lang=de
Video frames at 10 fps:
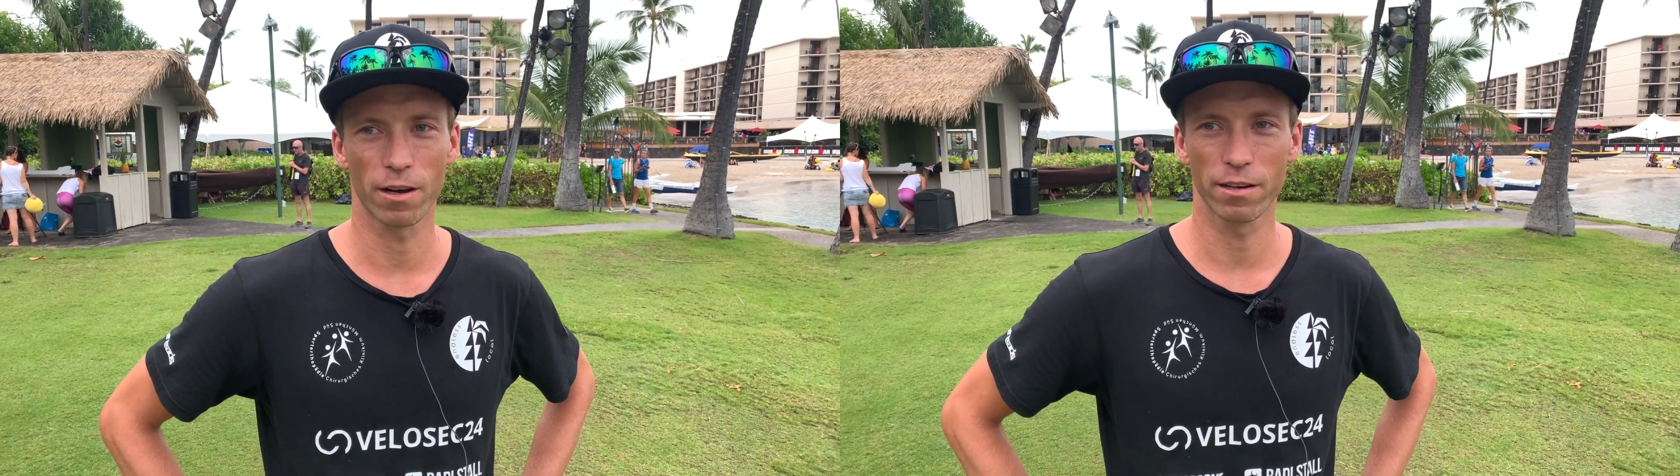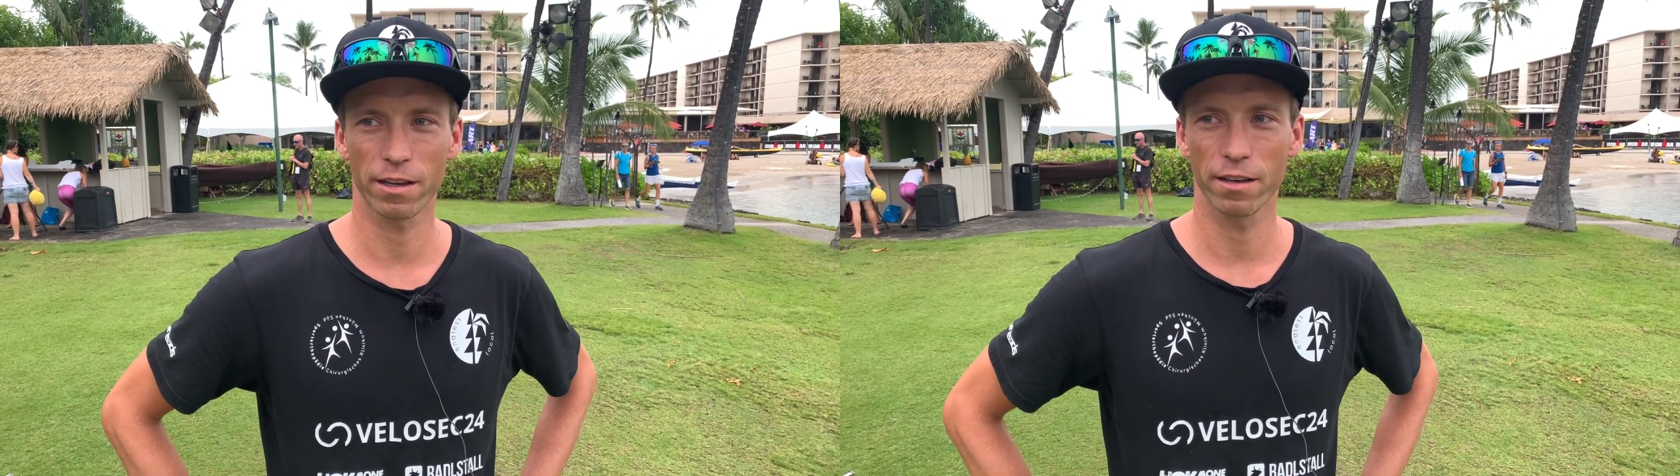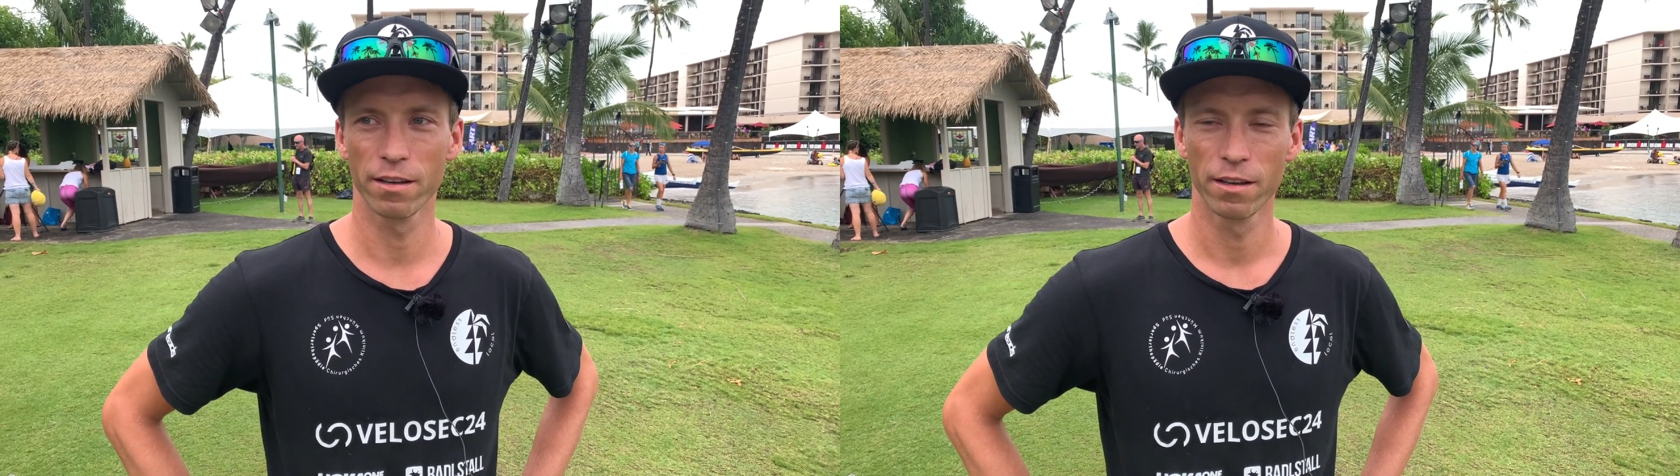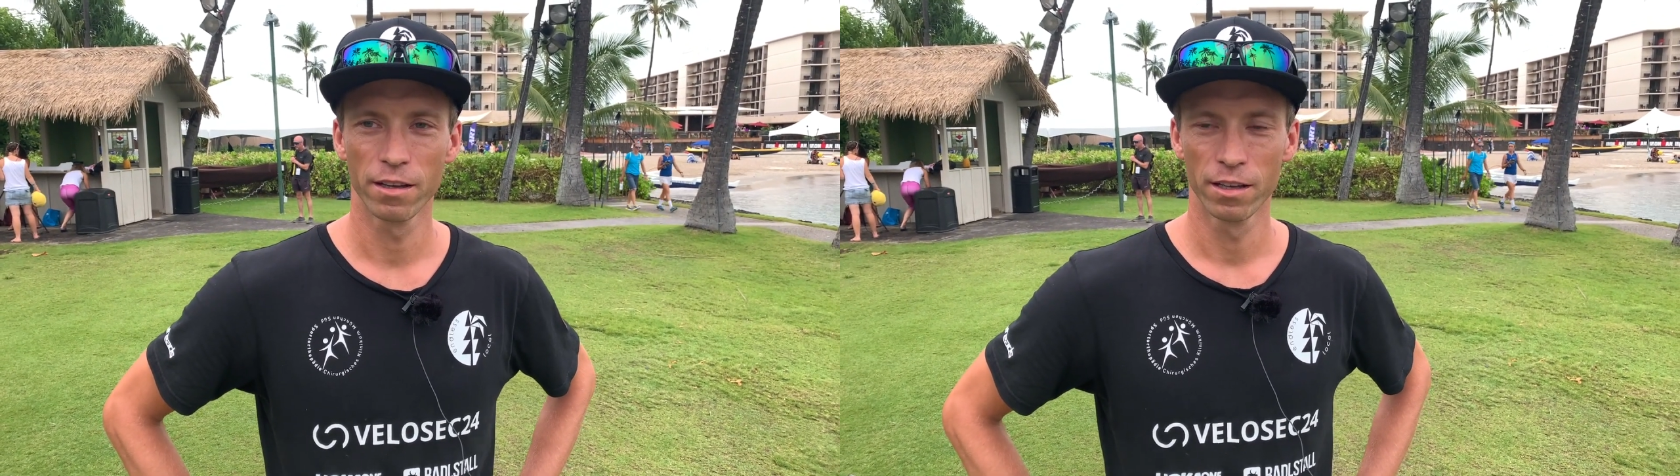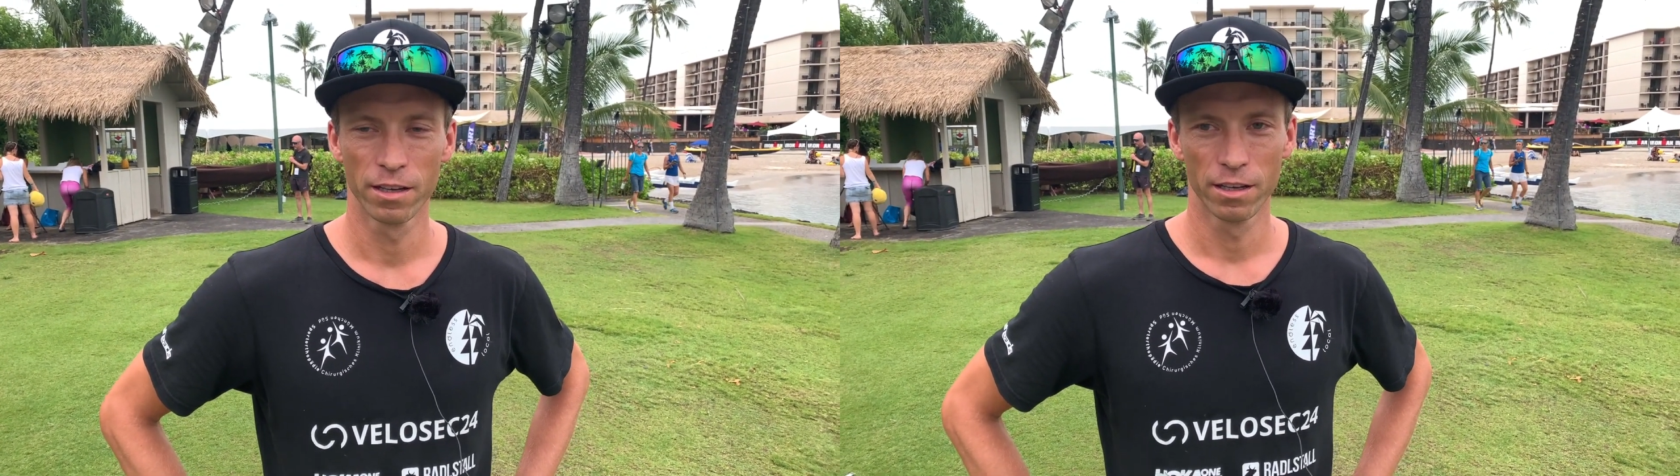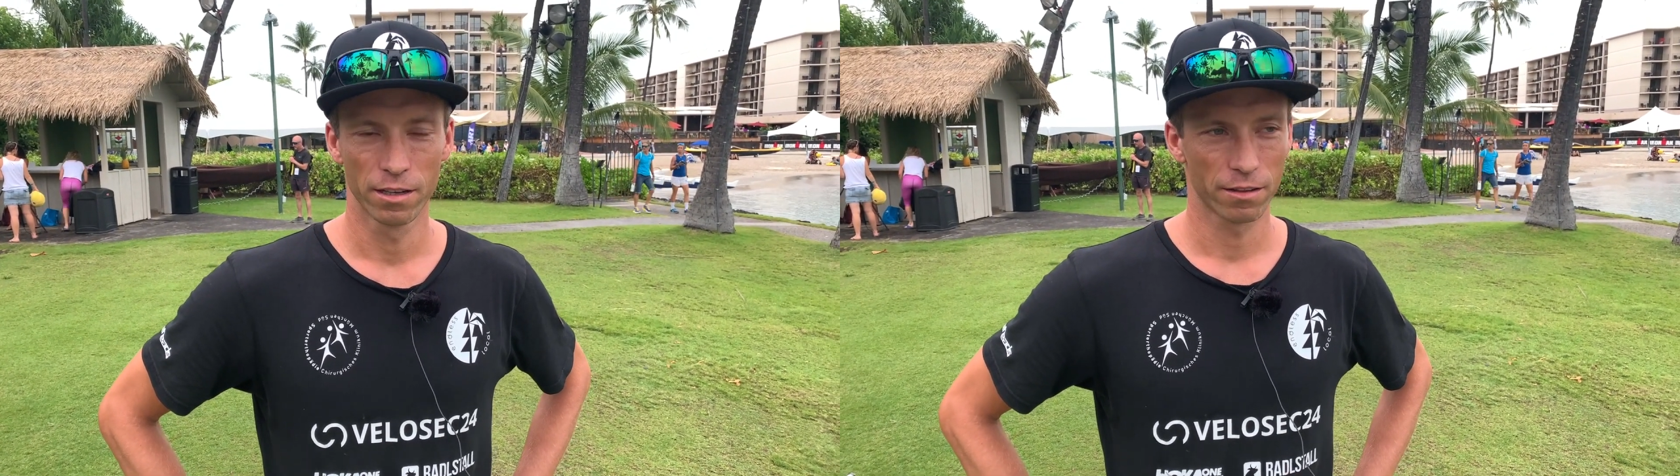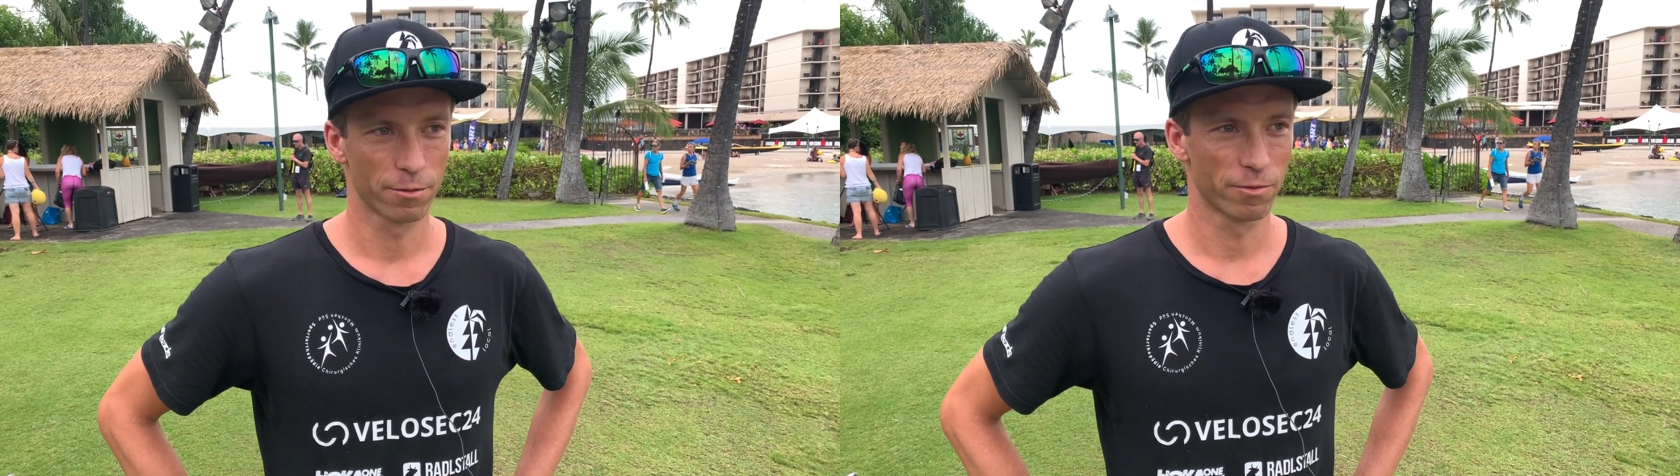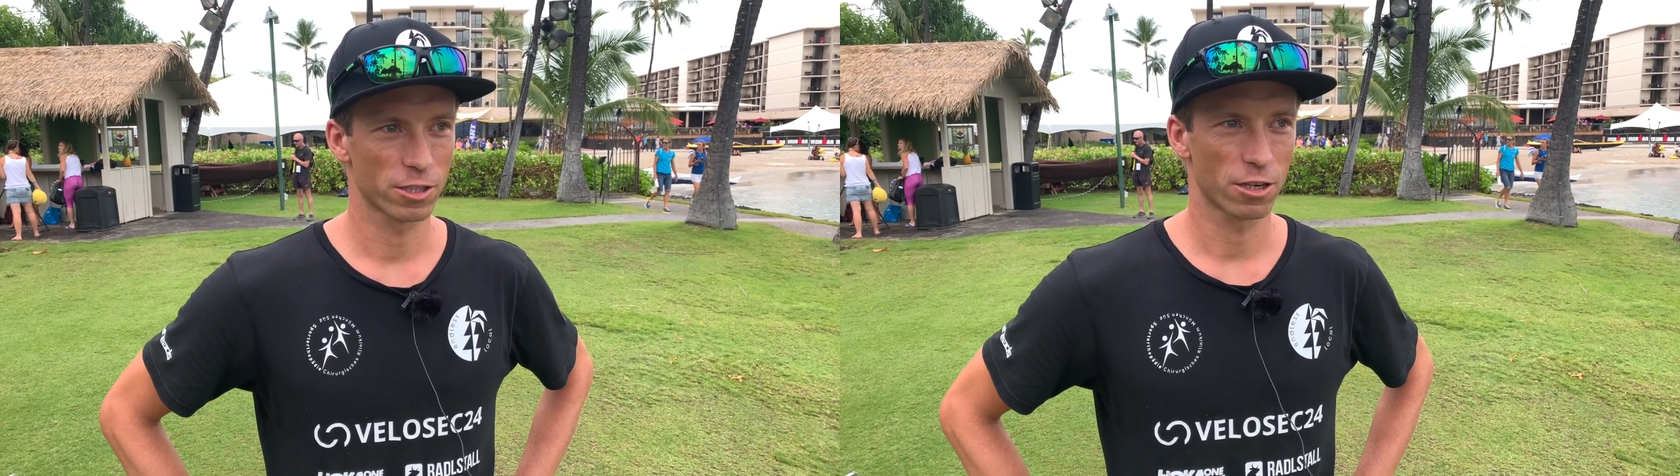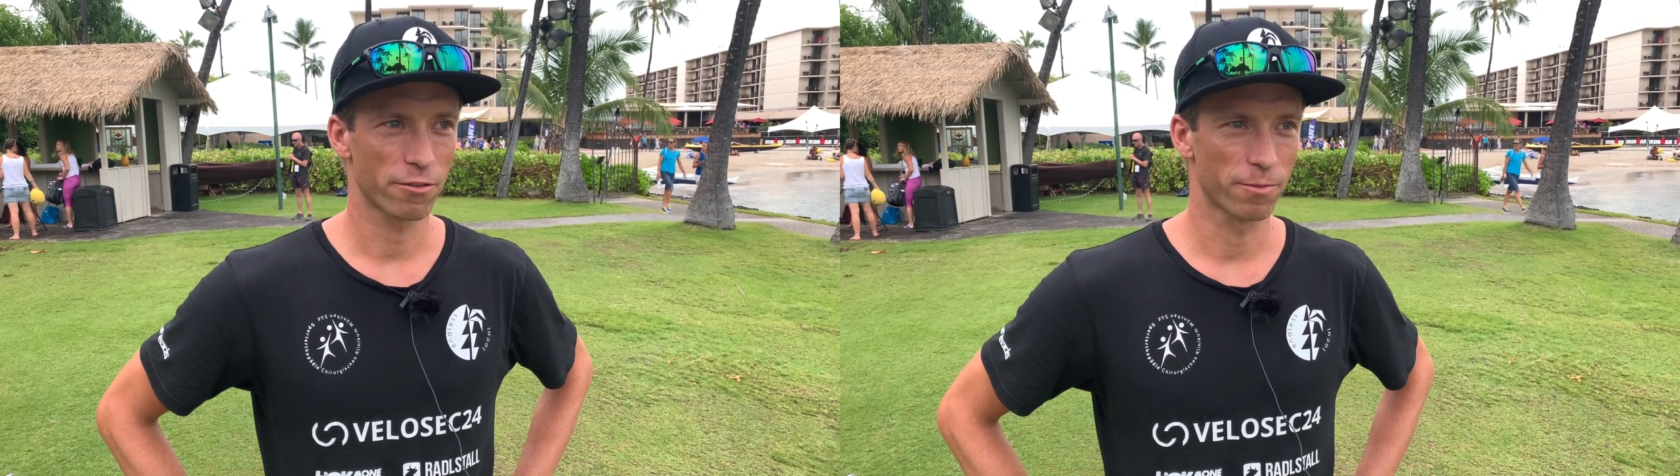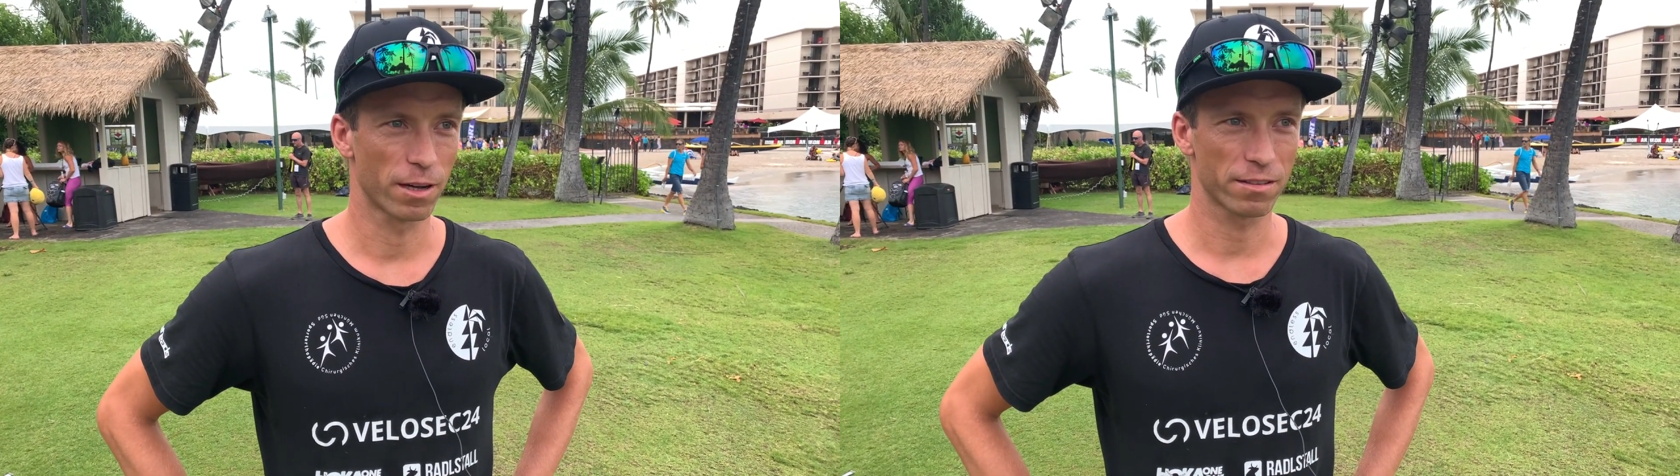anderen zum
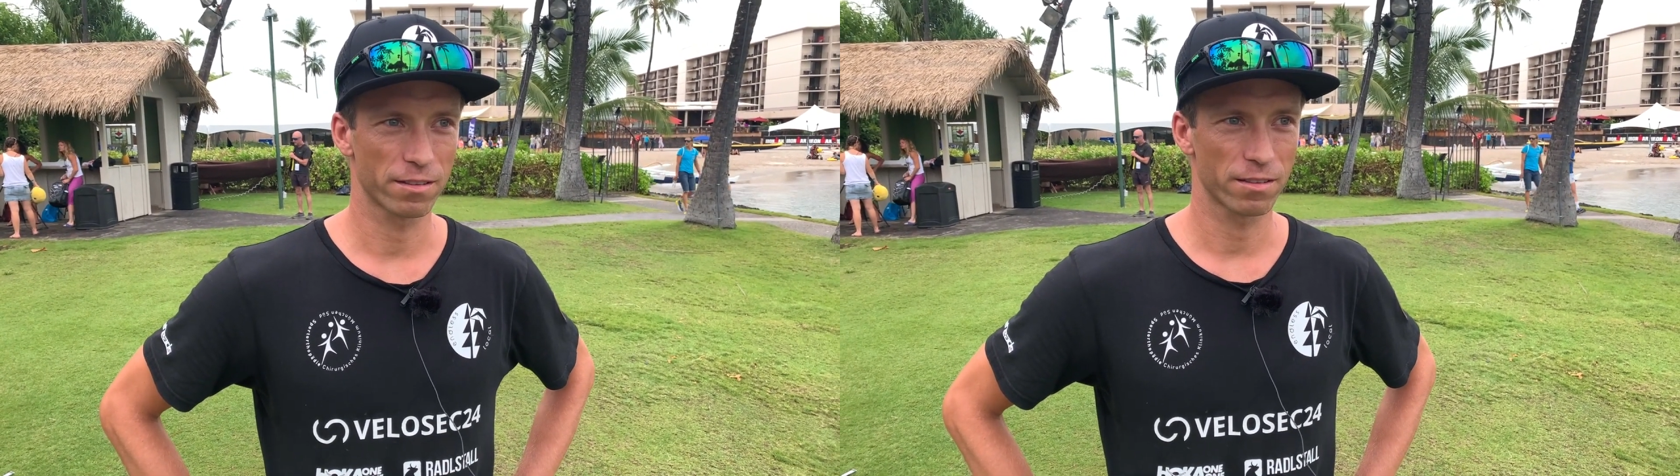Verschaffen, hat